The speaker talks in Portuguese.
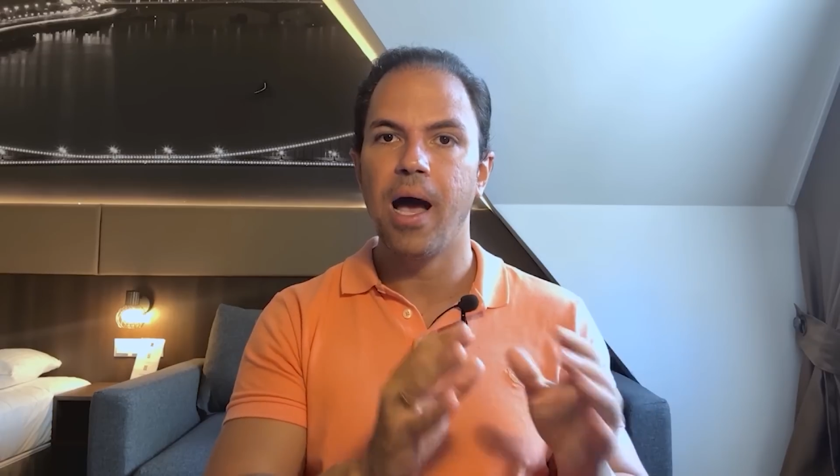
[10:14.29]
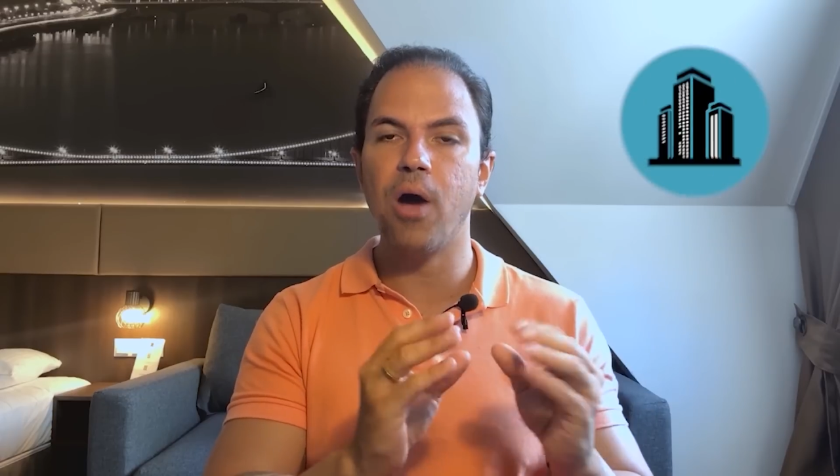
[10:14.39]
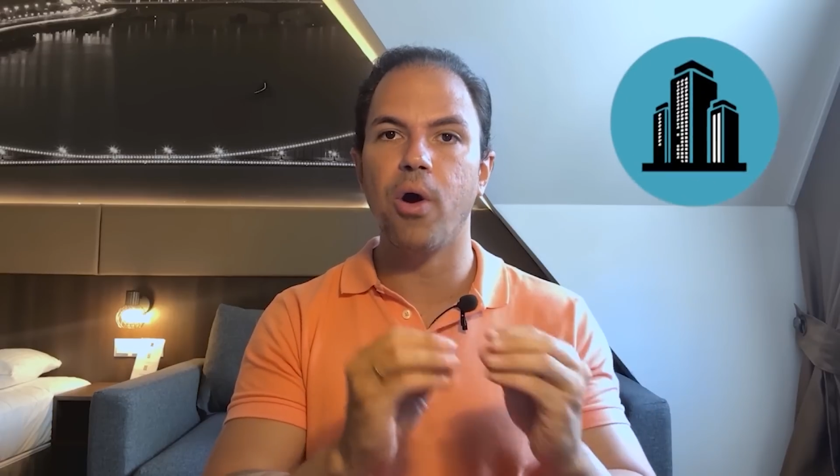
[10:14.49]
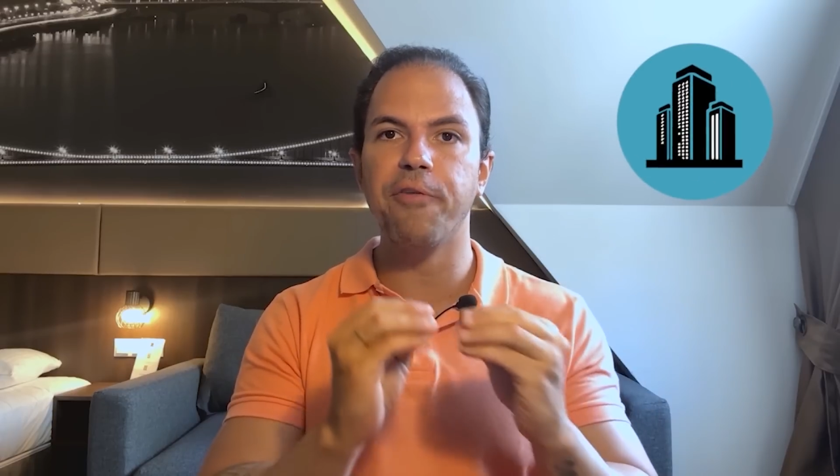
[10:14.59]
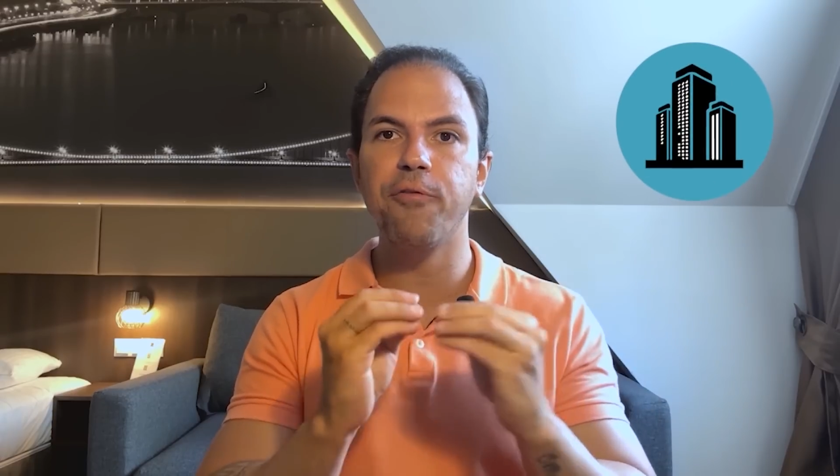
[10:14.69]

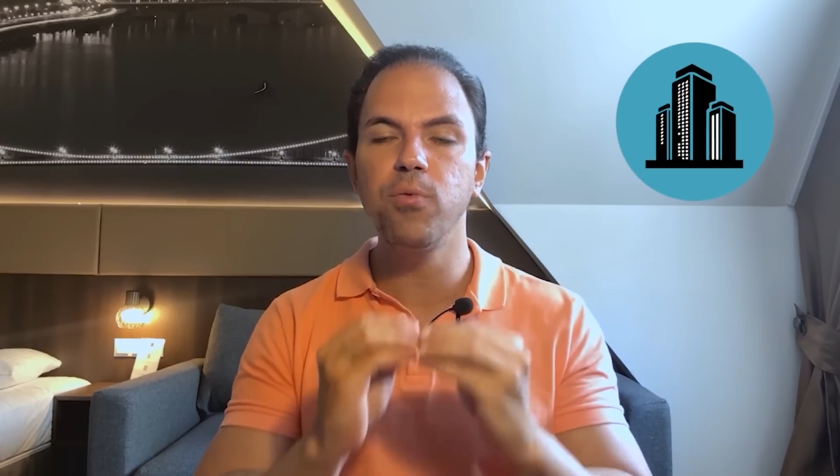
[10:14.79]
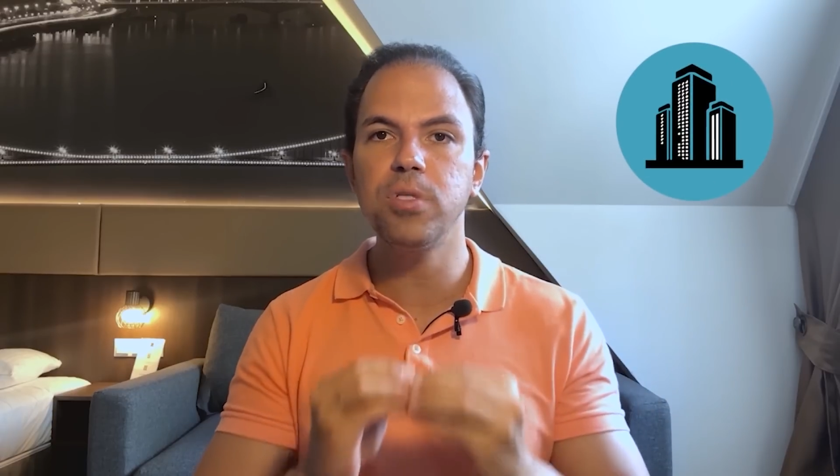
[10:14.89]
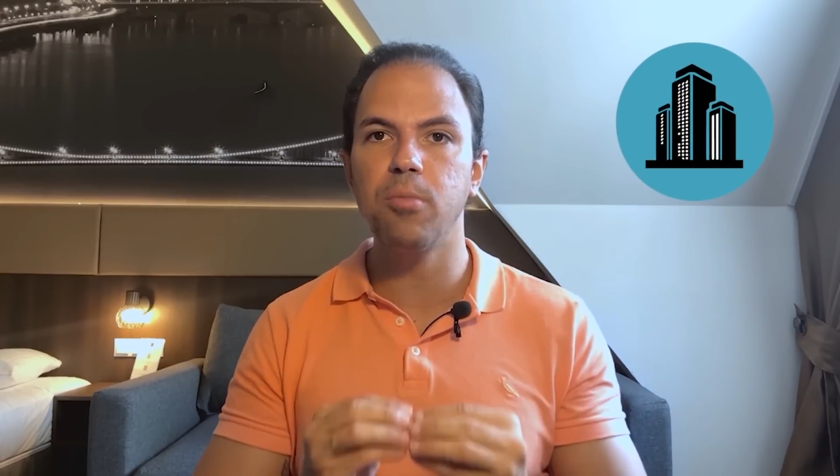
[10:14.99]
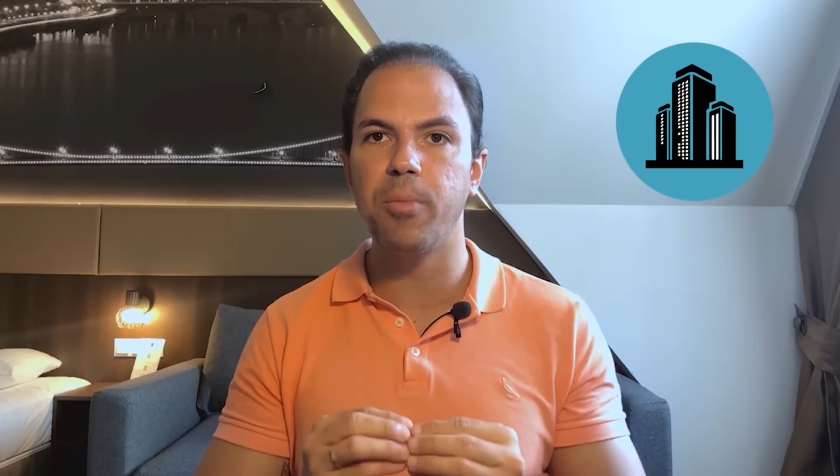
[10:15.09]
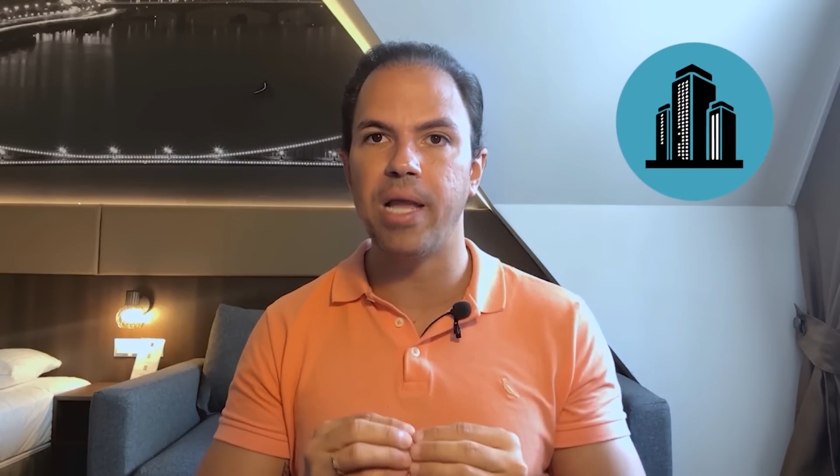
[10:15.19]
Agora,
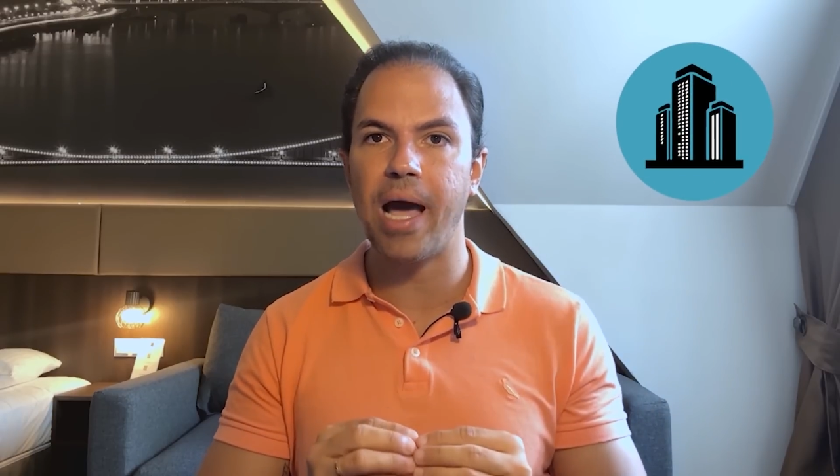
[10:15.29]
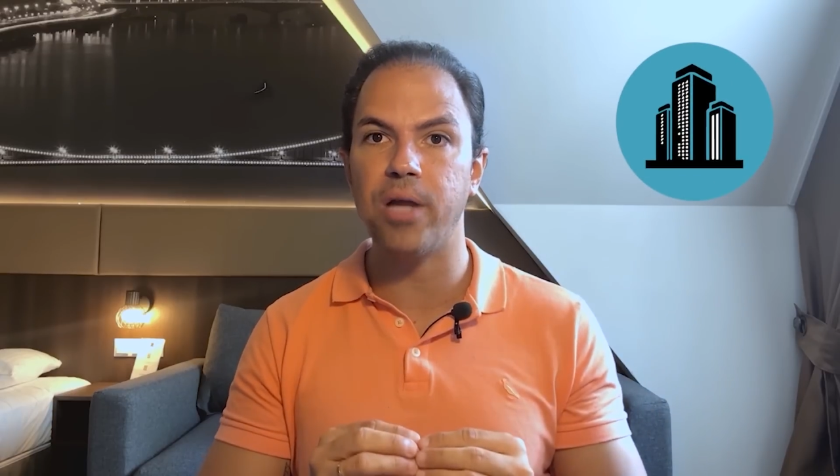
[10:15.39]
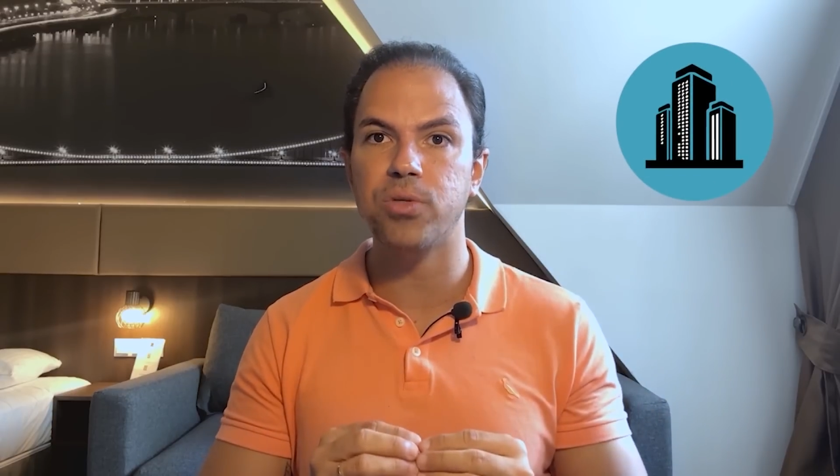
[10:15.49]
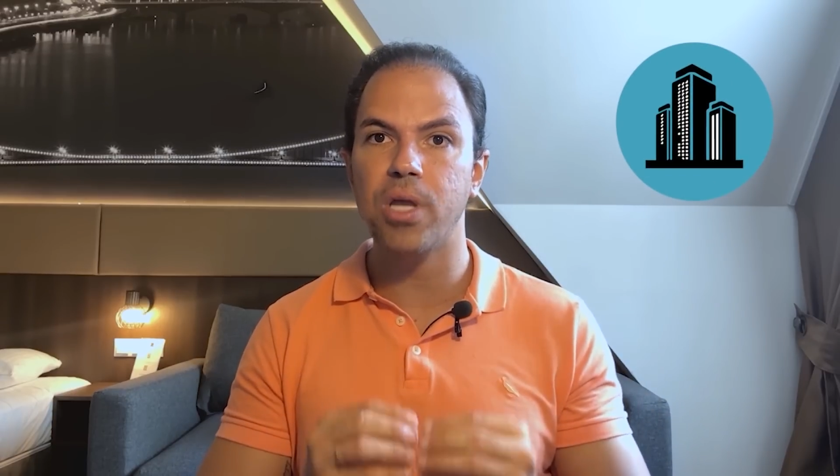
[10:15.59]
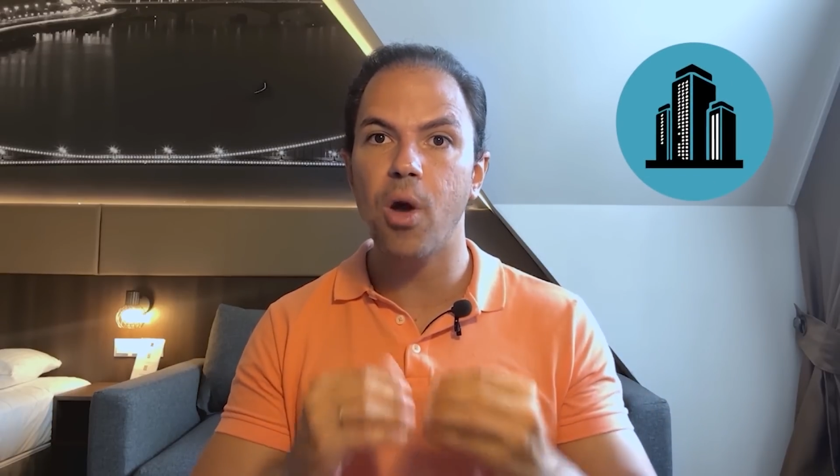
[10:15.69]
fundos imobiliários